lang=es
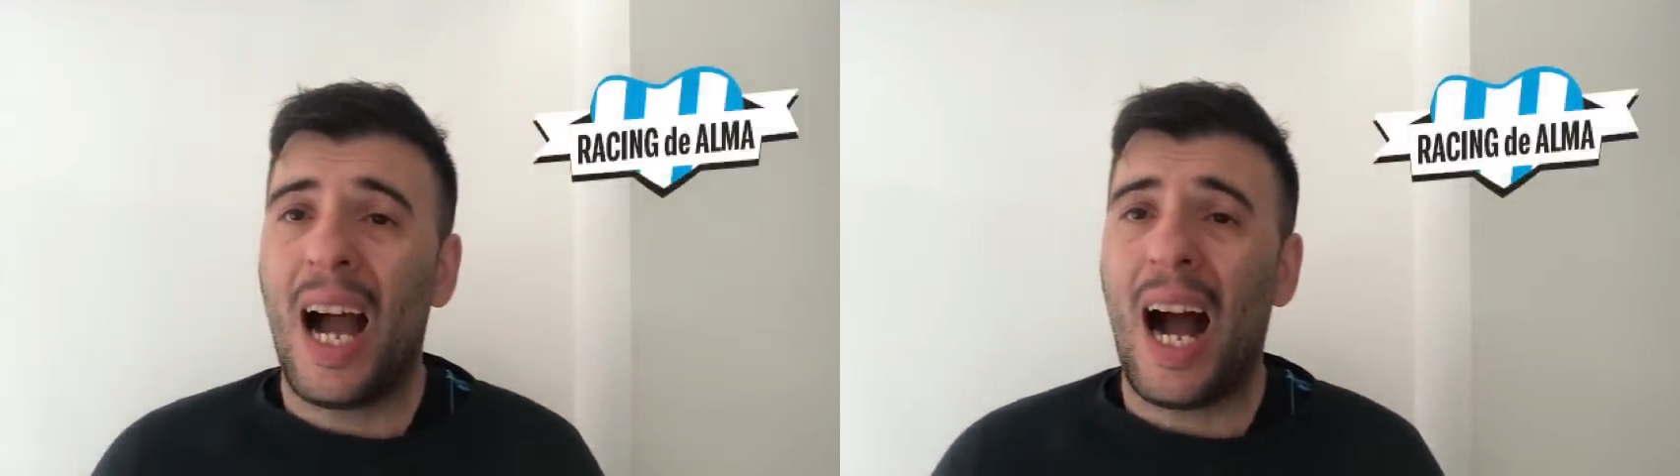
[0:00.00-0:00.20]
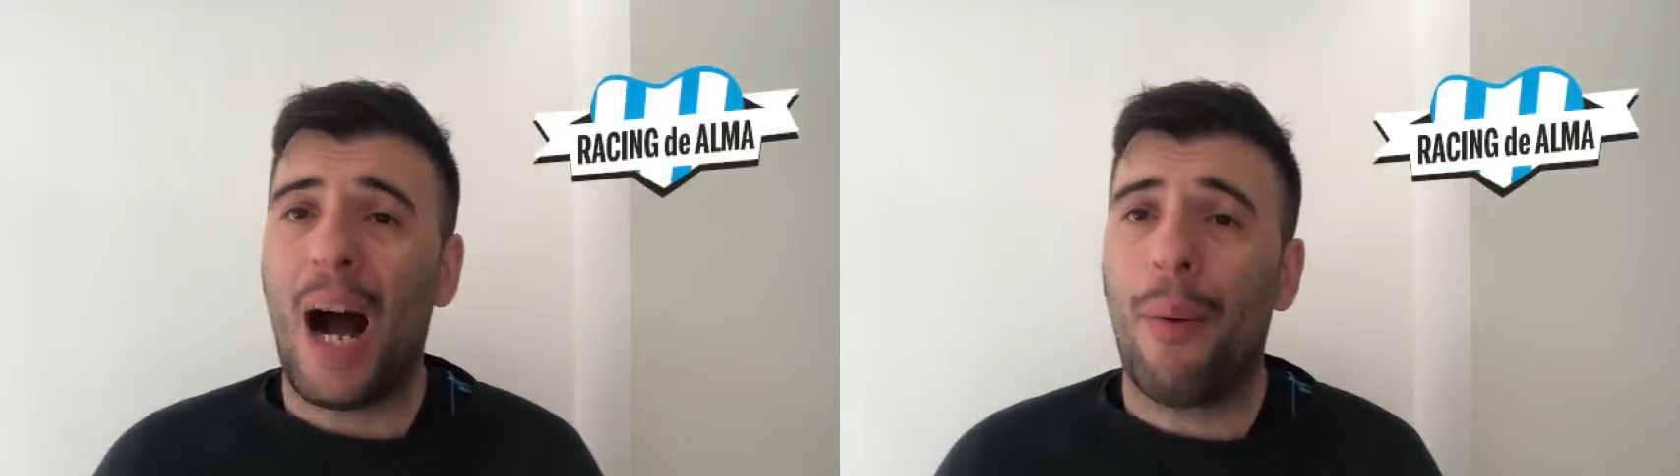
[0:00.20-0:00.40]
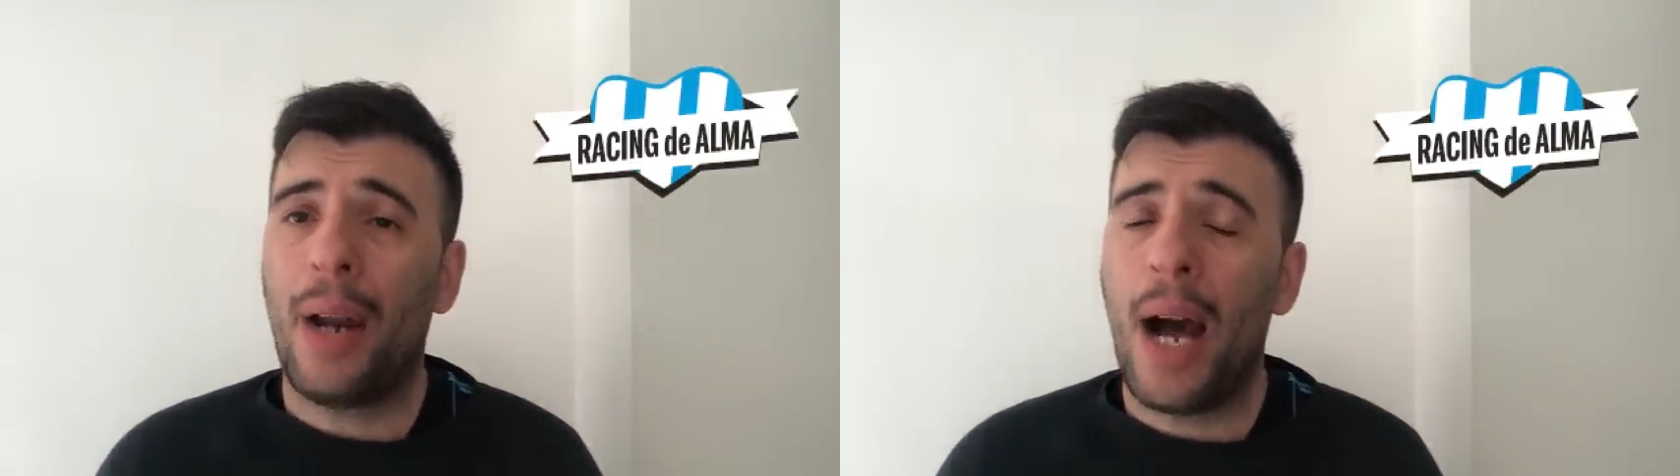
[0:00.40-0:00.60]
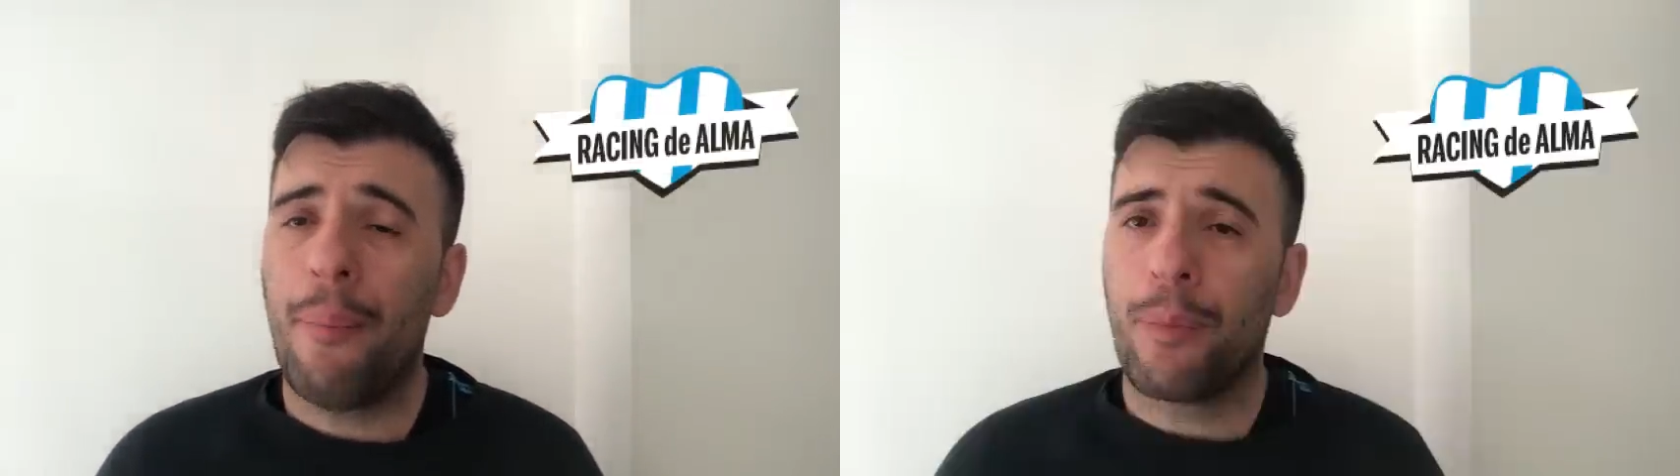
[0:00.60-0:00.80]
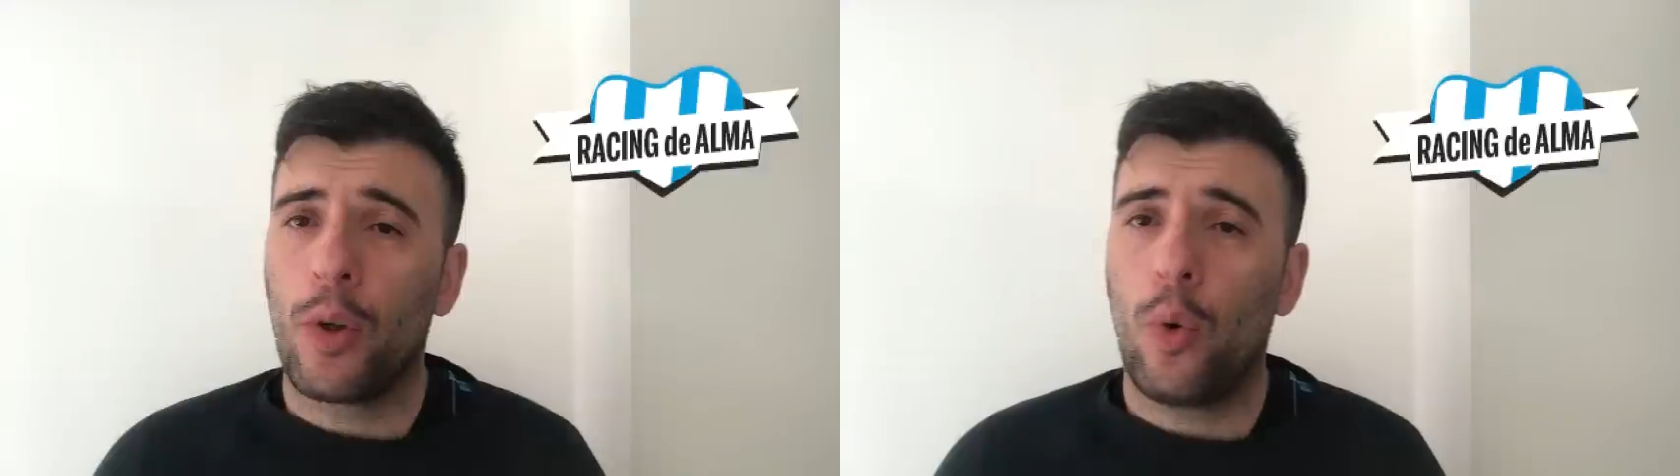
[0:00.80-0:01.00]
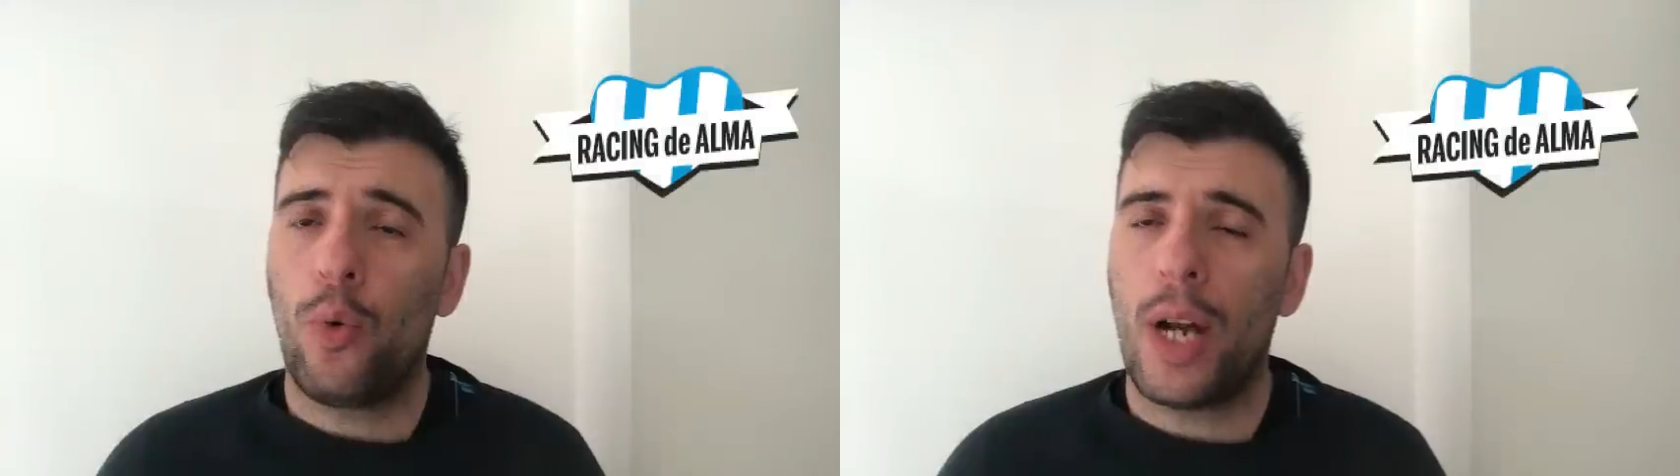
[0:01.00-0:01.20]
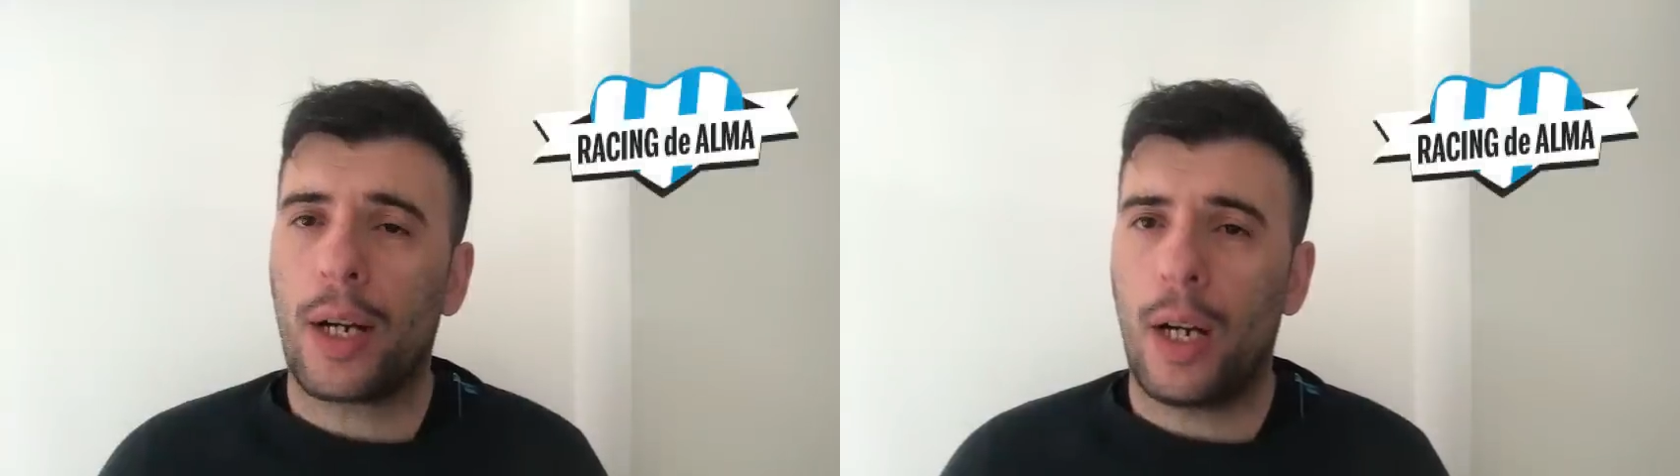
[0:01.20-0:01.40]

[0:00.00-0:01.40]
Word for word: ¿Habrá una